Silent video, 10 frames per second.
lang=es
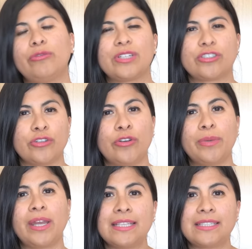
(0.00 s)
o tu ex
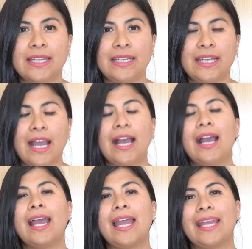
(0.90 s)
novia sería
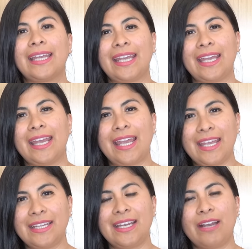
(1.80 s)
que
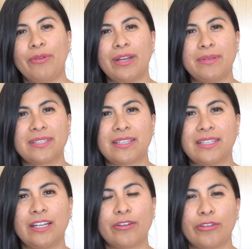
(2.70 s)
ella, una vez que
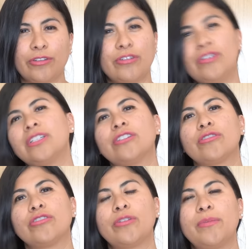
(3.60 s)
sale con todos
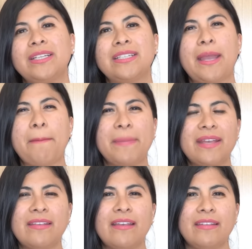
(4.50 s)
estos hombres,
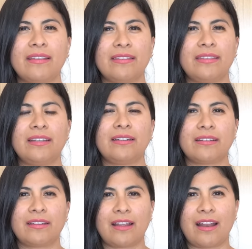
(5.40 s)
empieza a
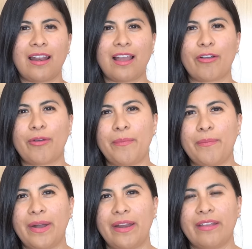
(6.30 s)
sentir la
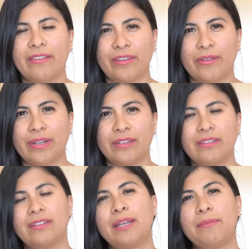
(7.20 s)
comparación, es
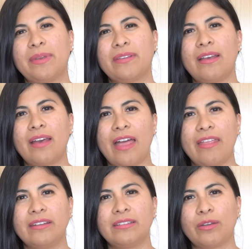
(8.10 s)
decir, empieza a
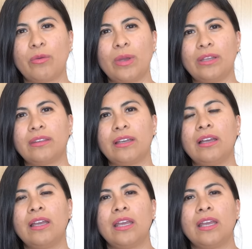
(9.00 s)
darse cuenta